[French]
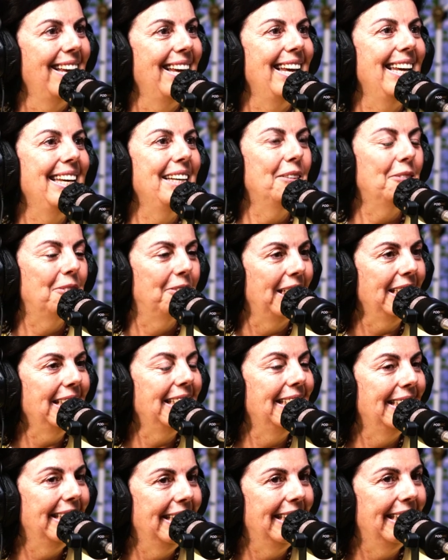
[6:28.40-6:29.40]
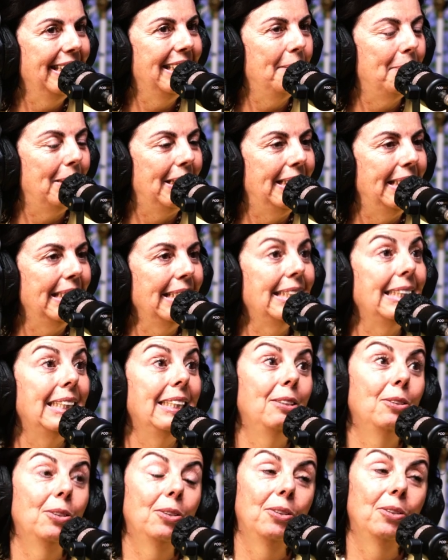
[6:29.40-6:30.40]
Et en fait, qu'est-ce qui s'était passé
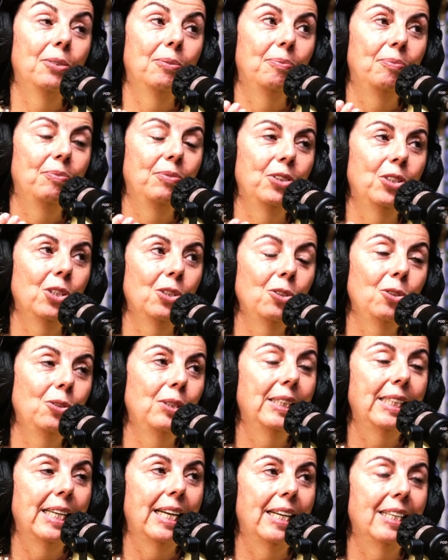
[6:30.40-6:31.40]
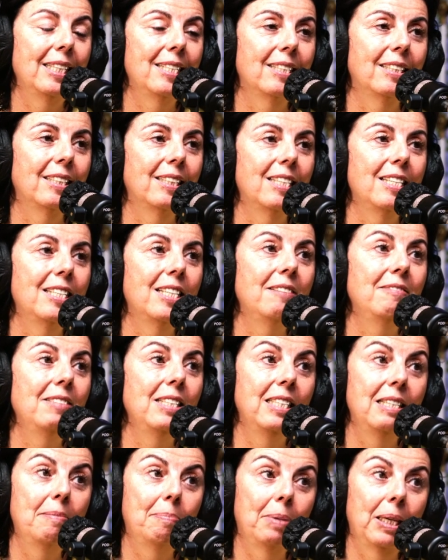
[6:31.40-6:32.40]
C'est que dans ce stage, j'avais
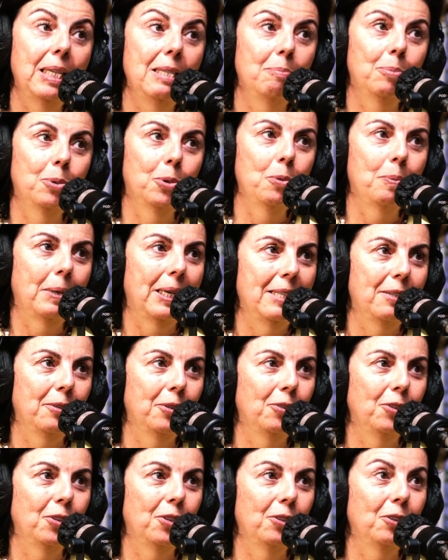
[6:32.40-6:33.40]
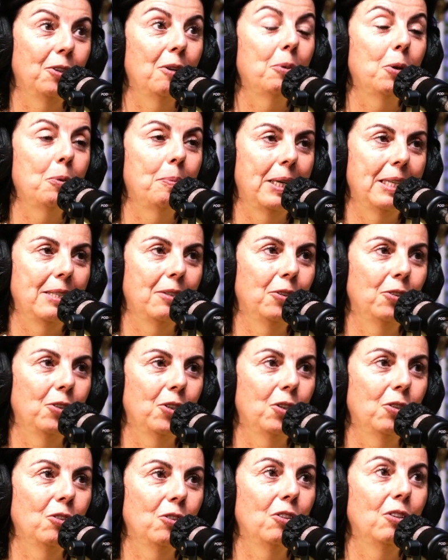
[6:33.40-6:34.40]
été prise pour comme
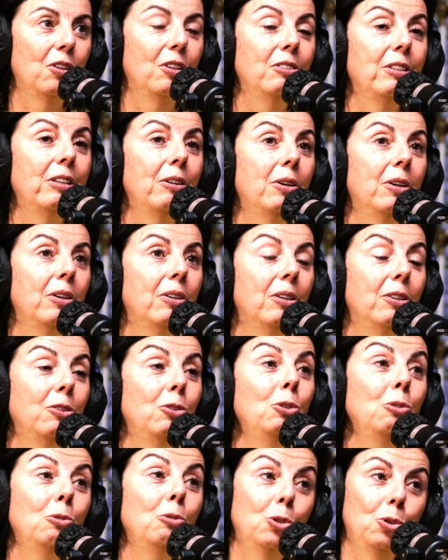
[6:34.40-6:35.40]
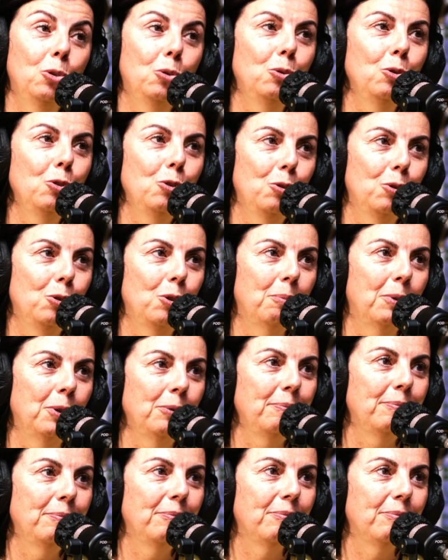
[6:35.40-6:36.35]
représentante d'une fausse couche, justement.